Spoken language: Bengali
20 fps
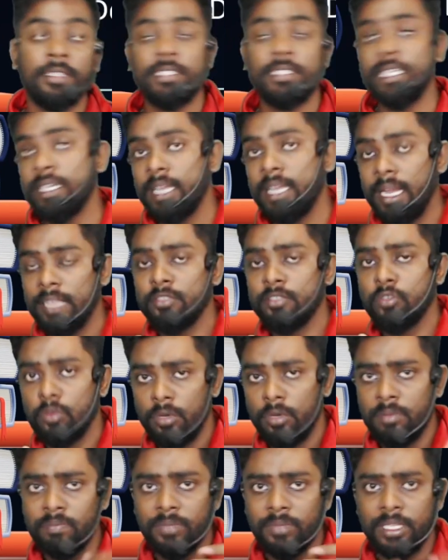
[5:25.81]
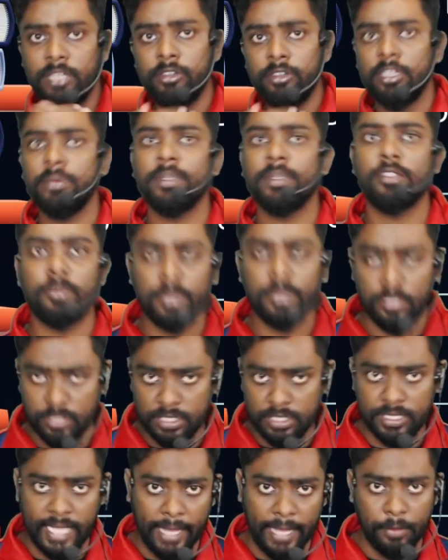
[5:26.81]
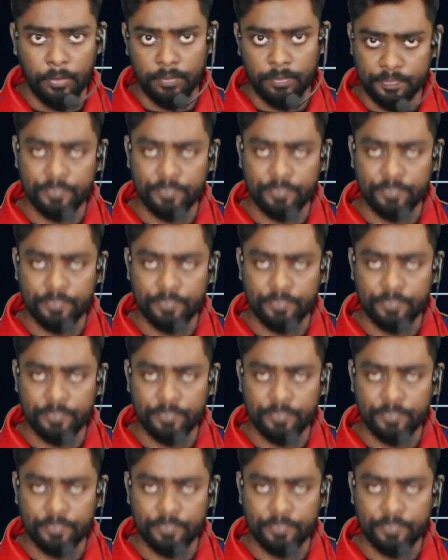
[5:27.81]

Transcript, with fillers: যে ক্লাসগুলো ইউটিউবে তোমরা হচ্ছে দেখো